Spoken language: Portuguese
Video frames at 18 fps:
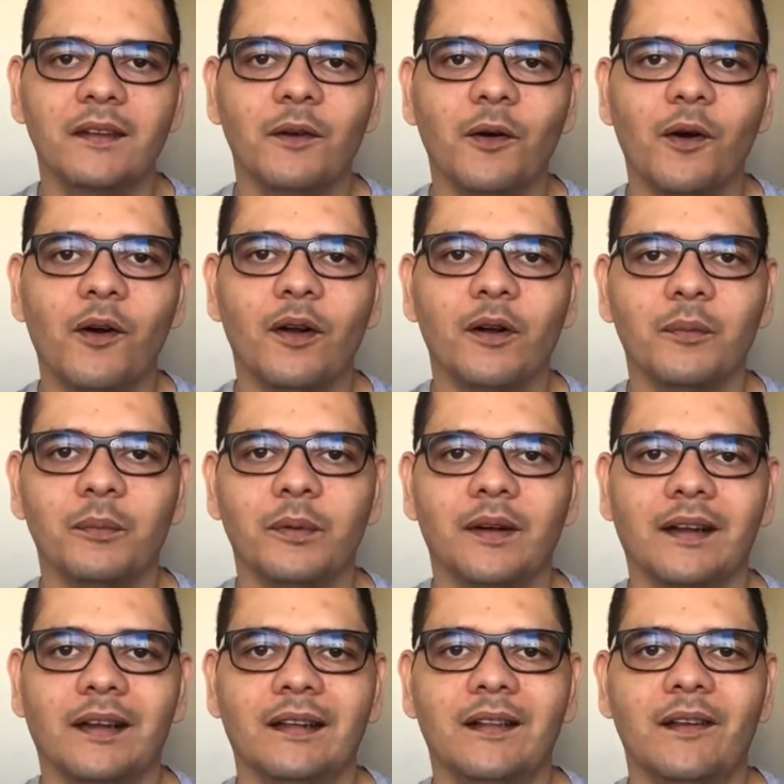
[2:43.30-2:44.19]
e oram
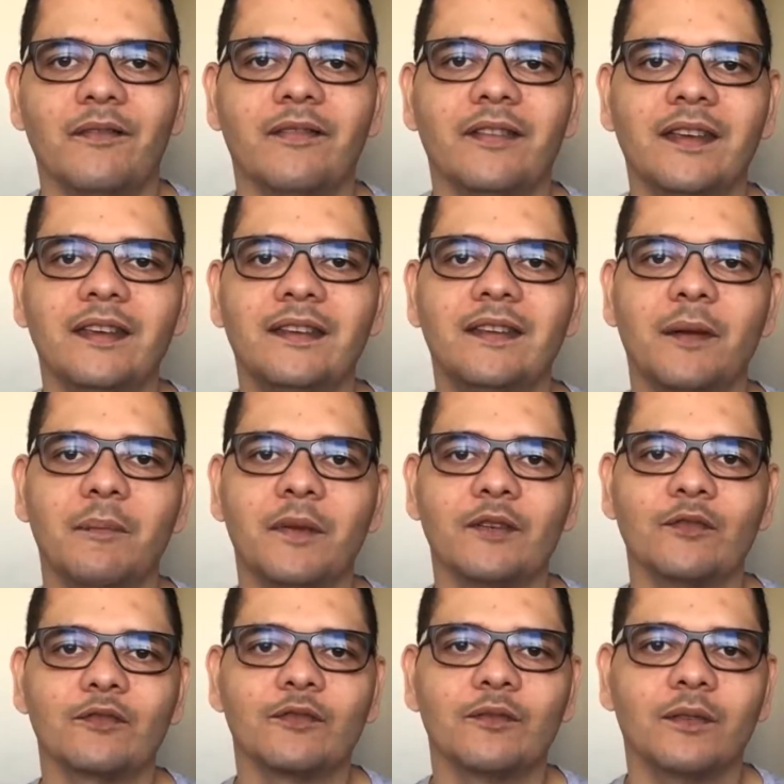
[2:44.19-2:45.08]
por aquela vida,
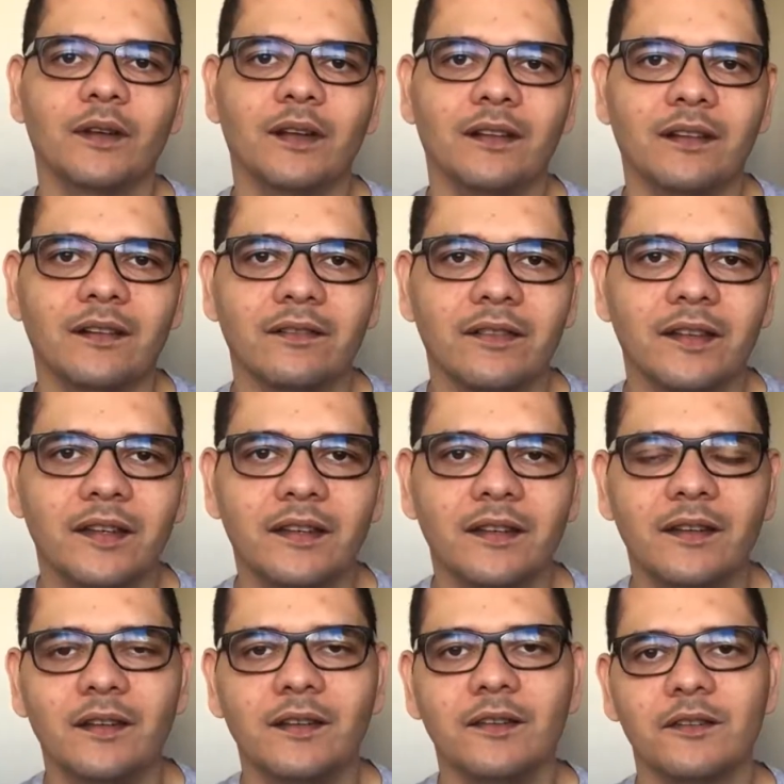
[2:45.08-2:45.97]
abençoam aquela
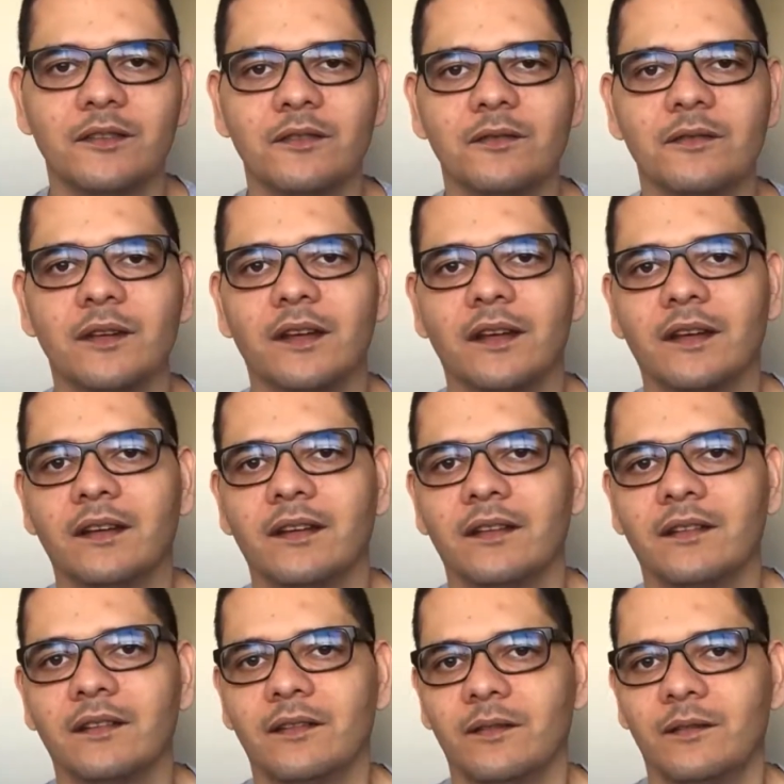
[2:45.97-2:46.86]
vida e isso
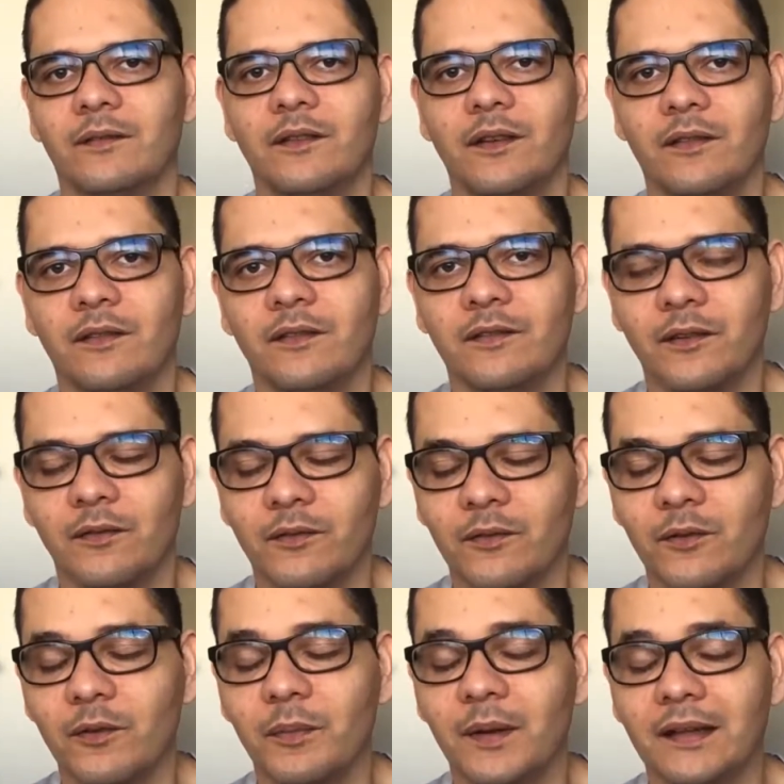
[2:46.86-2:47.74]
já, já
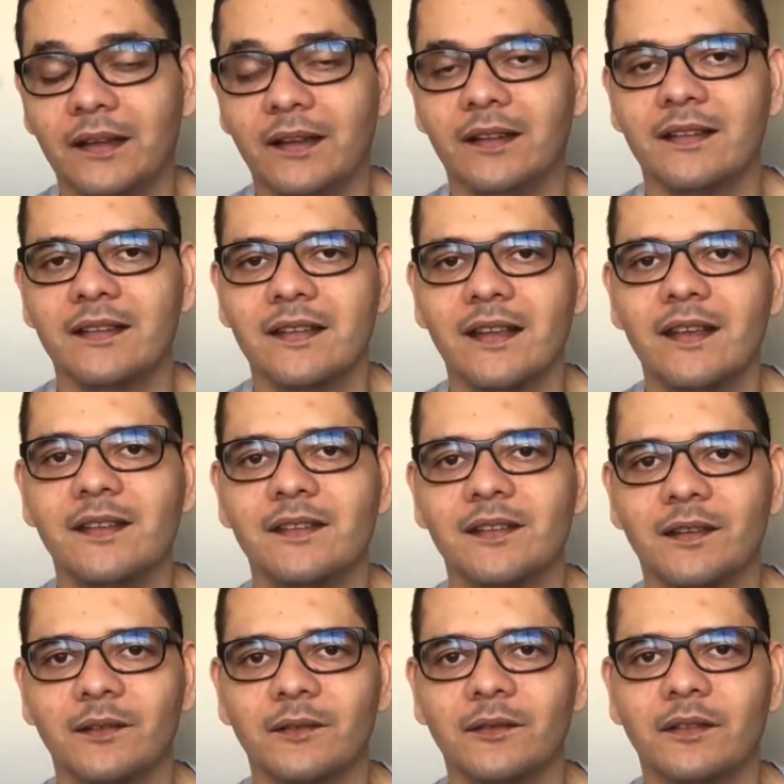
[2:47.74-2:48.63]
vão completar
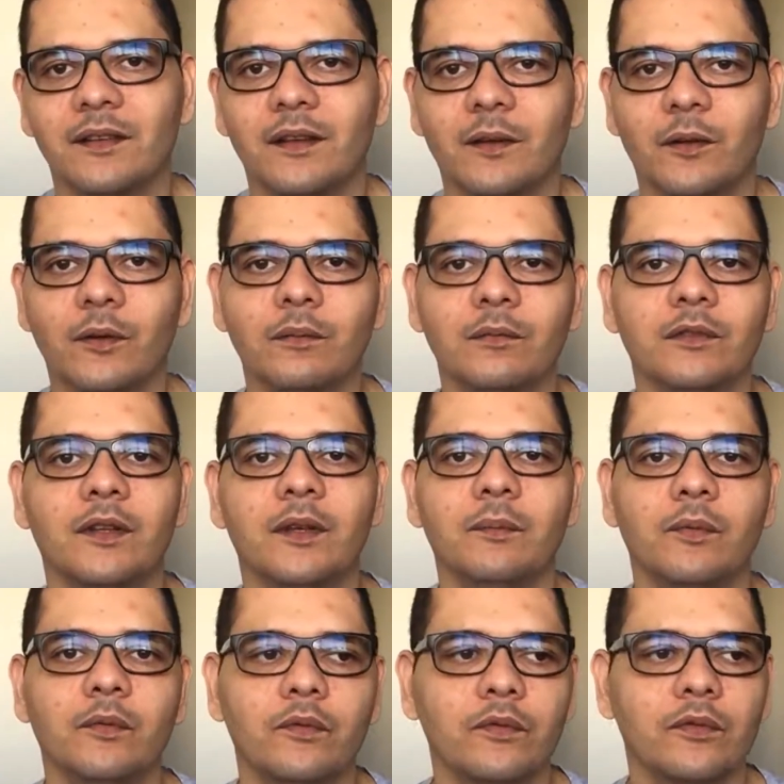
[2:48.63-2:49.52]
seis anos, né? Como o
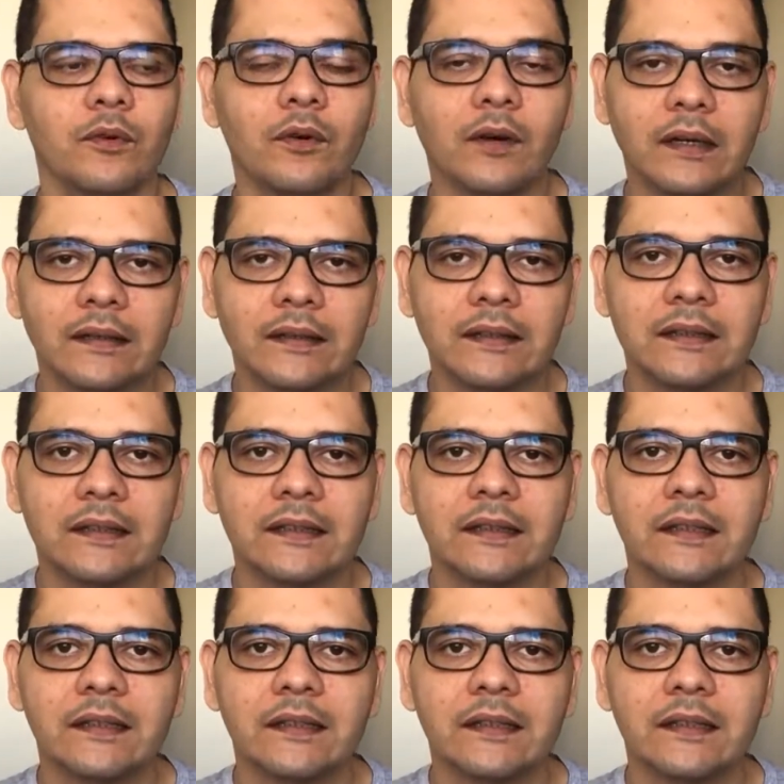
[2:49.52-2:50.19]
tempo voa.